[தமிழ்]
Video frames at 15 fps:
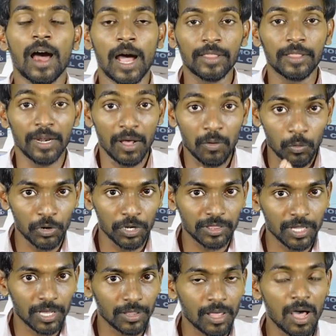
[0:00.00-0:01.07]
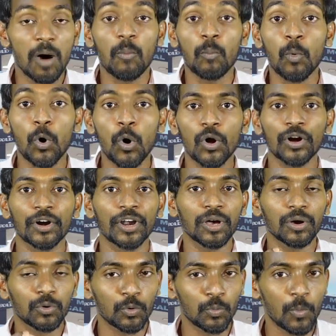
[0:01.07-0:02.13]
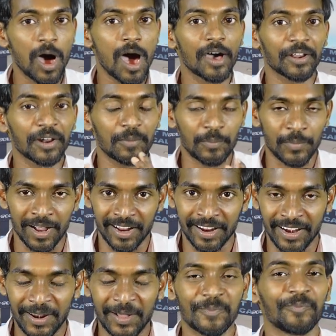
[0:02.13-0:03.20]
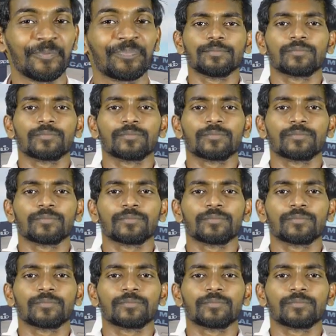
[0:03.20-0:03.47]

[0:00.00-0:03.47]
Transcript: அதில் ஒருத்தர் தான் மோகன குமார மங்கலம்